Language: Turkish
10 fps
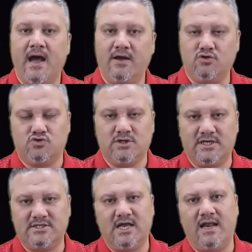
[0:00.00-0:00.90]

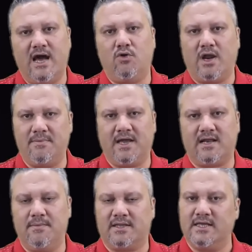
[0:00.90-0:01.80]
iOS'çular için hala onay
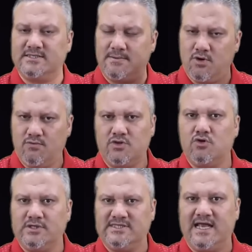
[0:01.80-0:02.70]
beklemekteyiz ama o
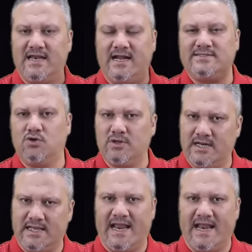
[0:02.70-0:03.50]
videoyu izlerlerse onlar